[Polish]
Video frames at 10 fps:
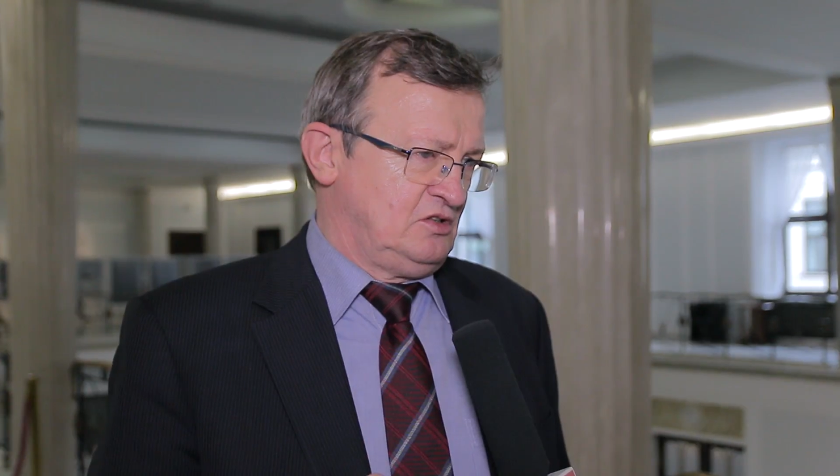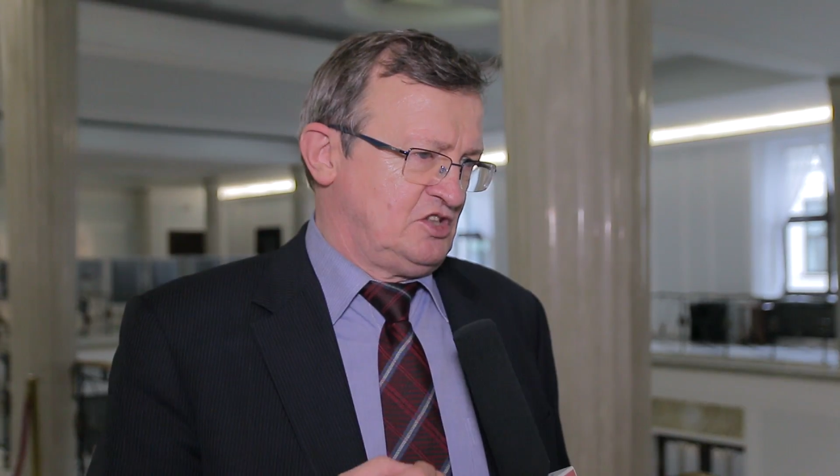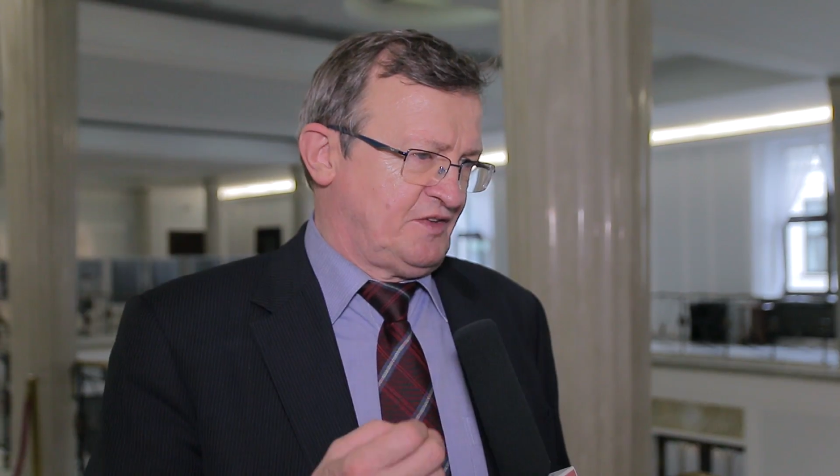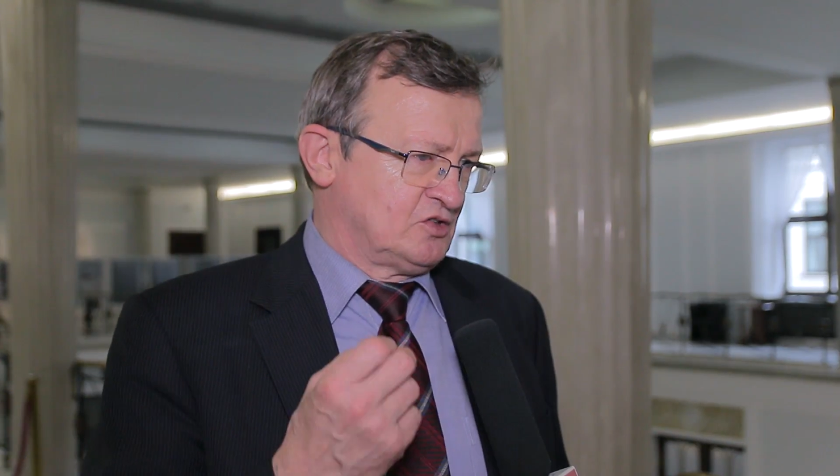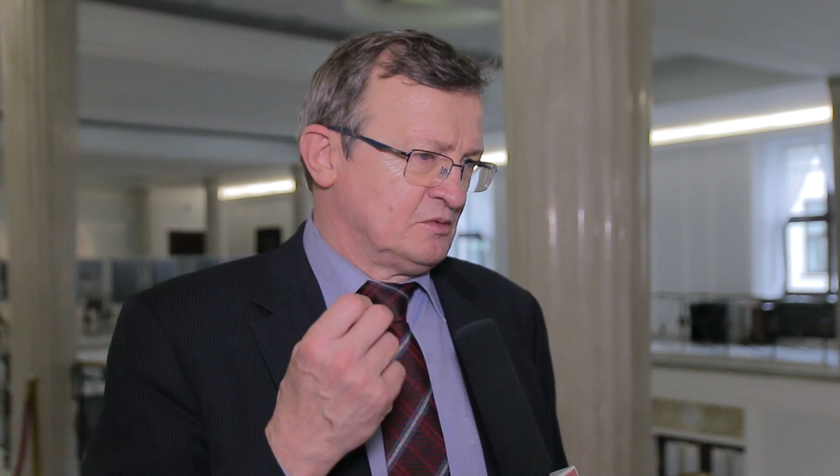
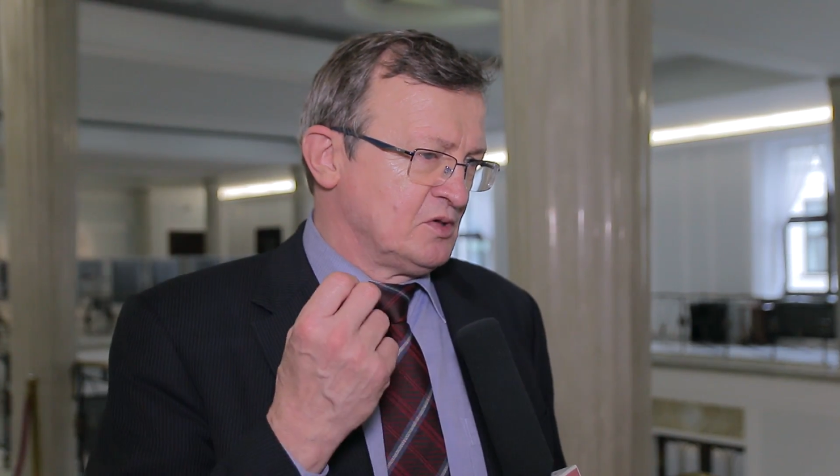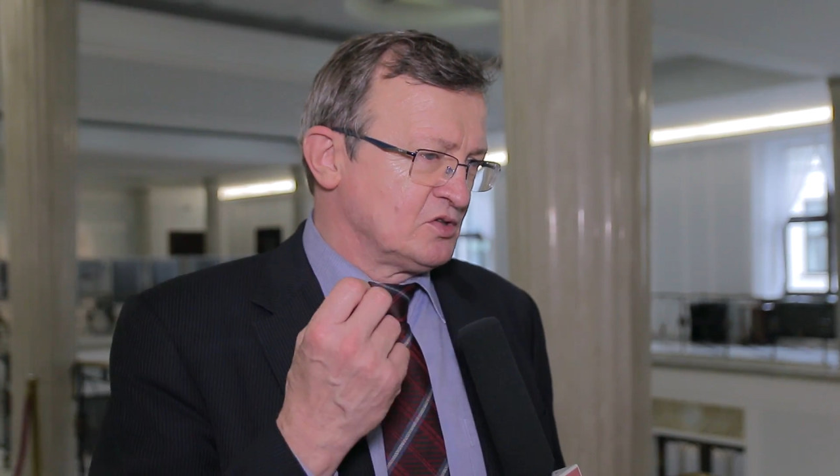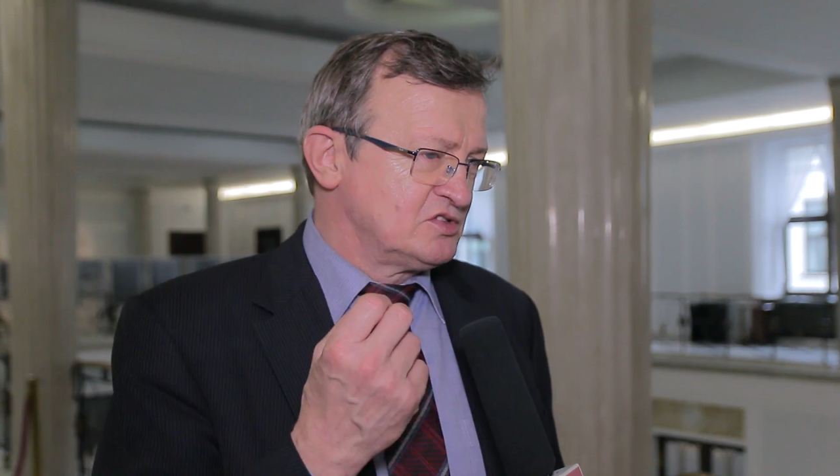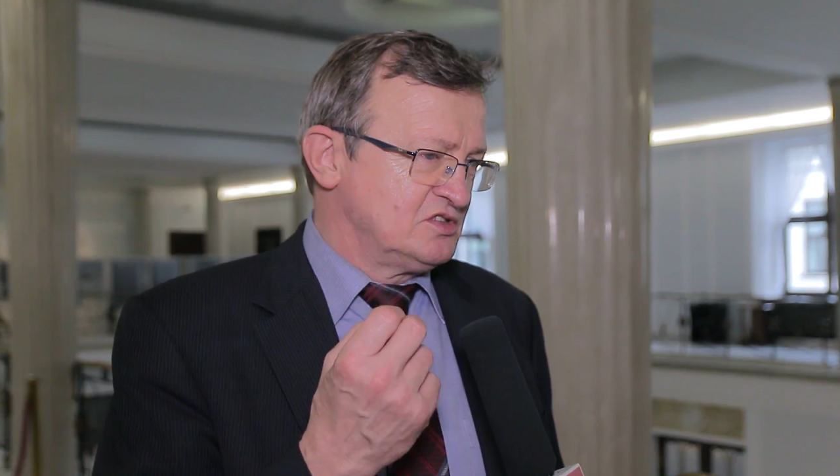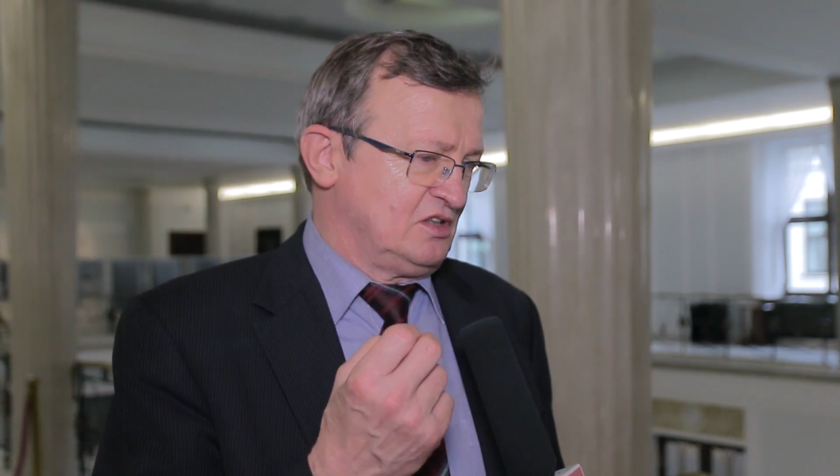i,
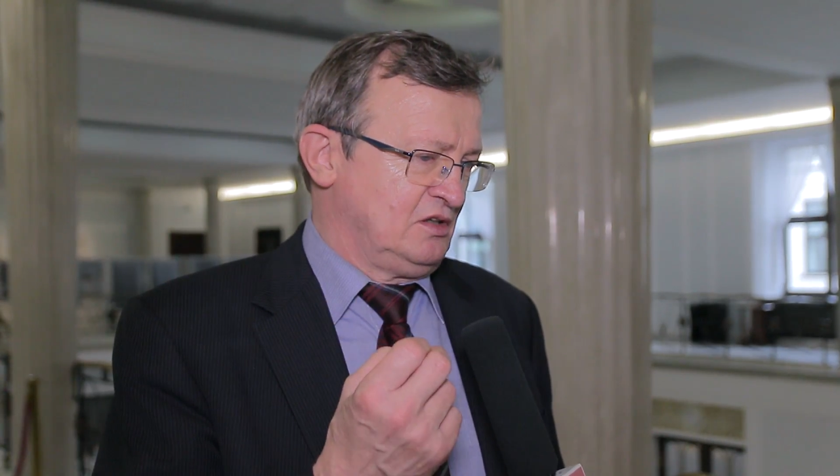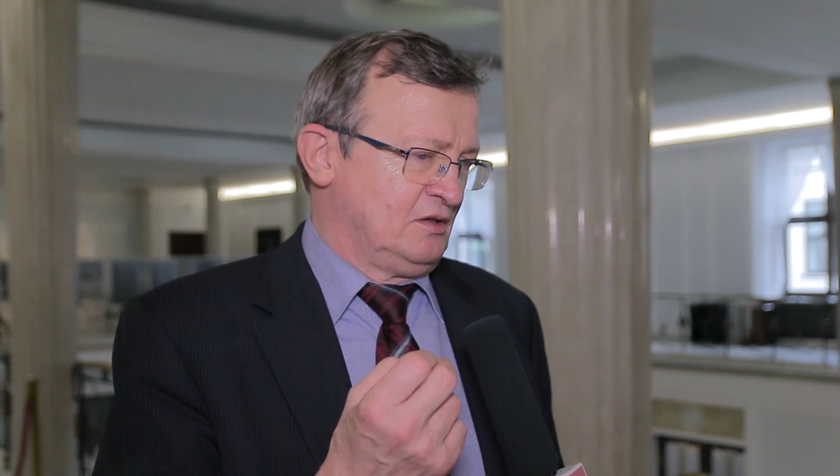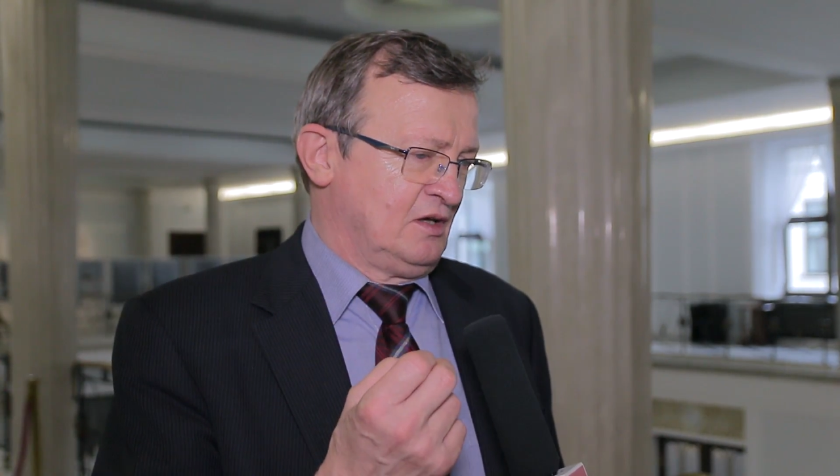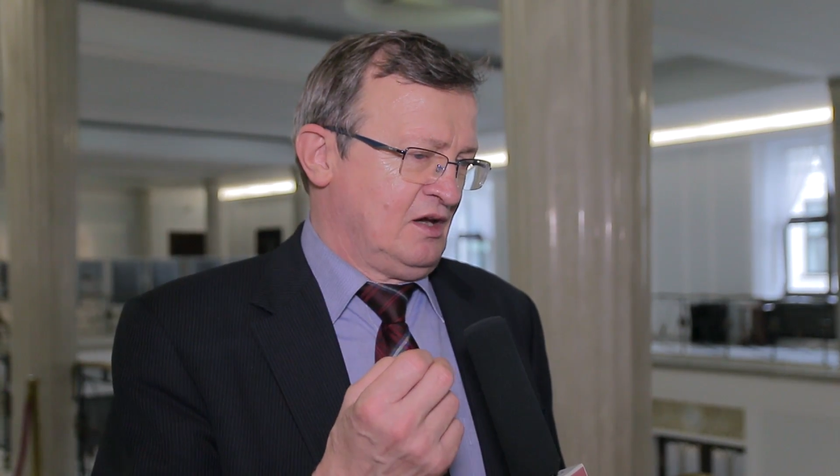świadomości,